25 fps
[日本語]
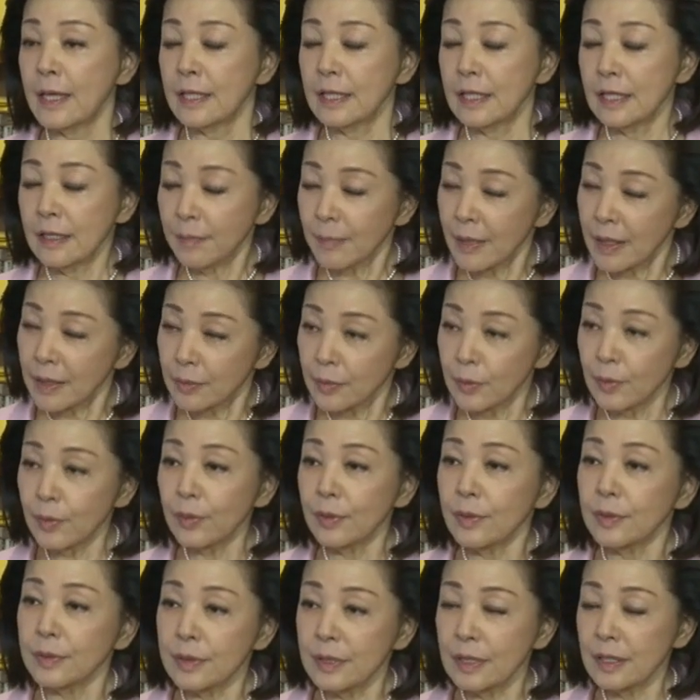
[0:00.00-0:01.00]
い、今
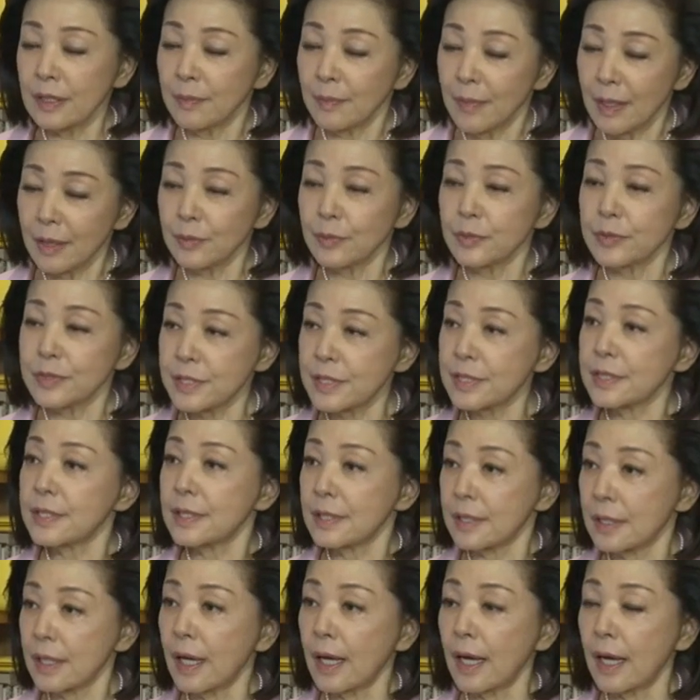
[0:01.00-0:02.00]
の今の時
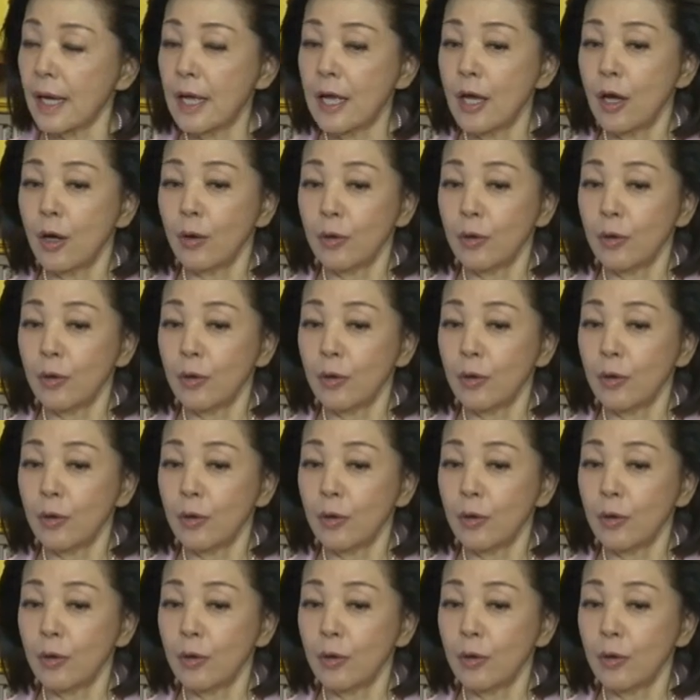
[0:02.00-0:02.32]
期が